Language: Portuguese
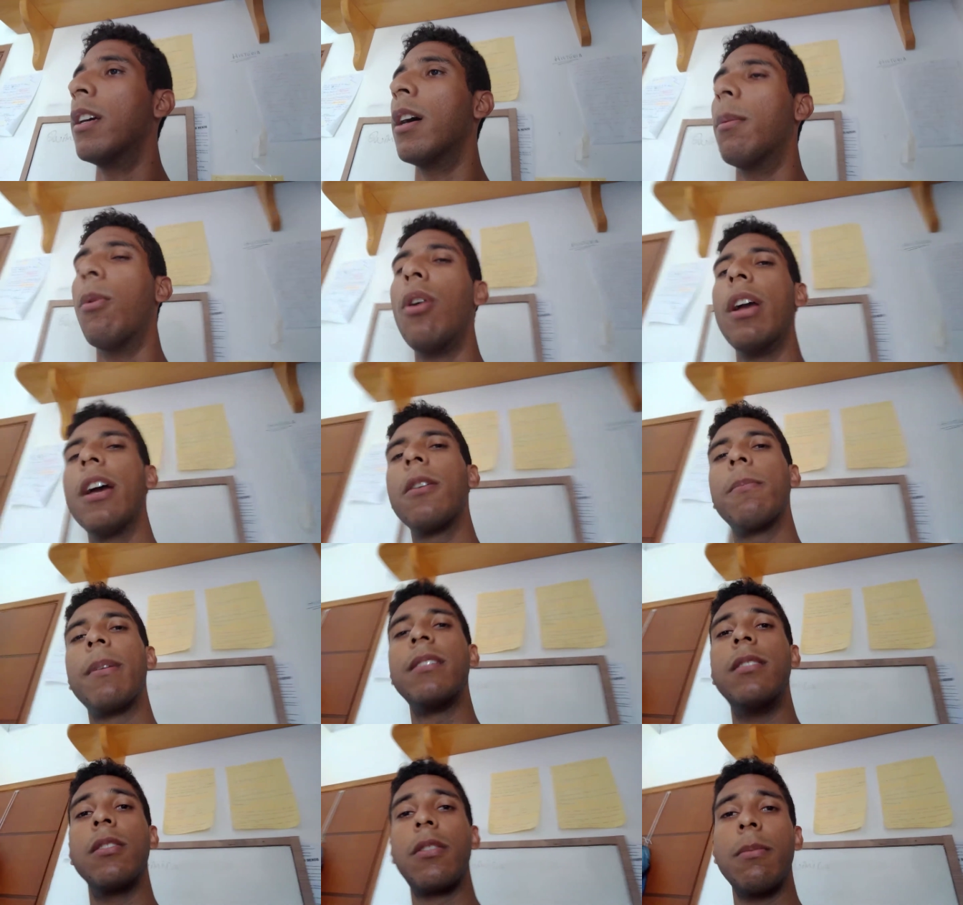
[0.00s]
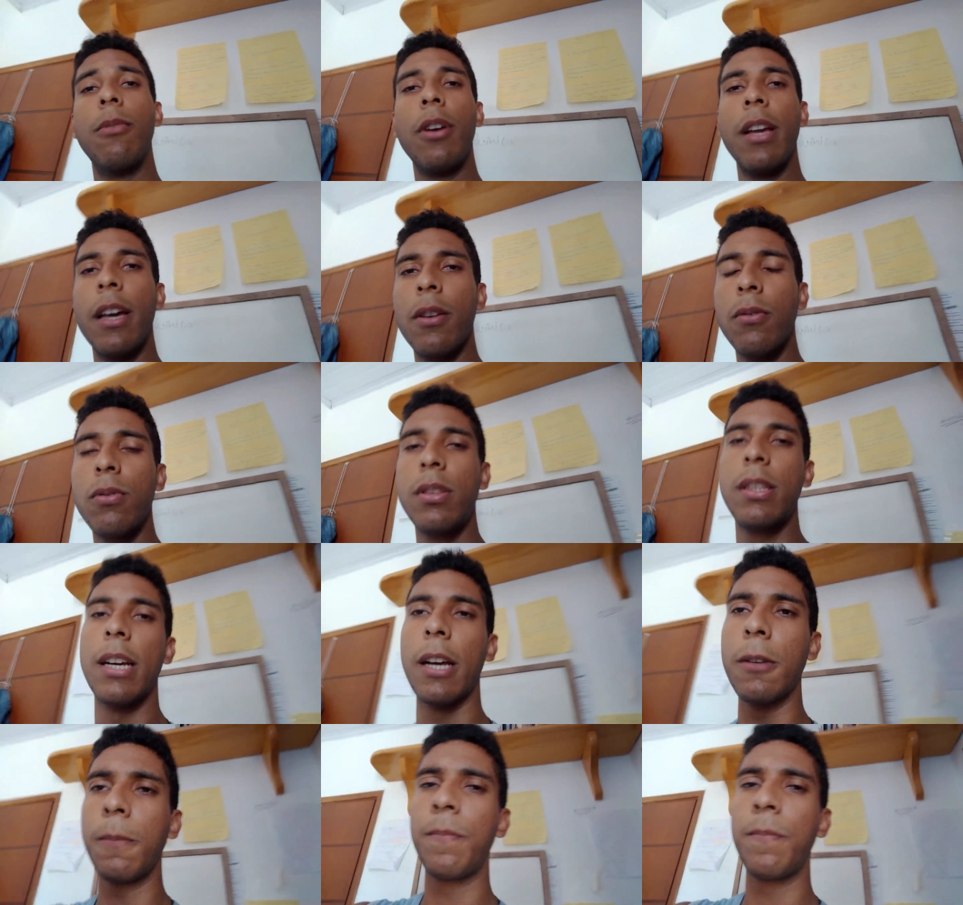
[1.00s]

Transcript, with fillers: morreram, brasileiros que morreram lutando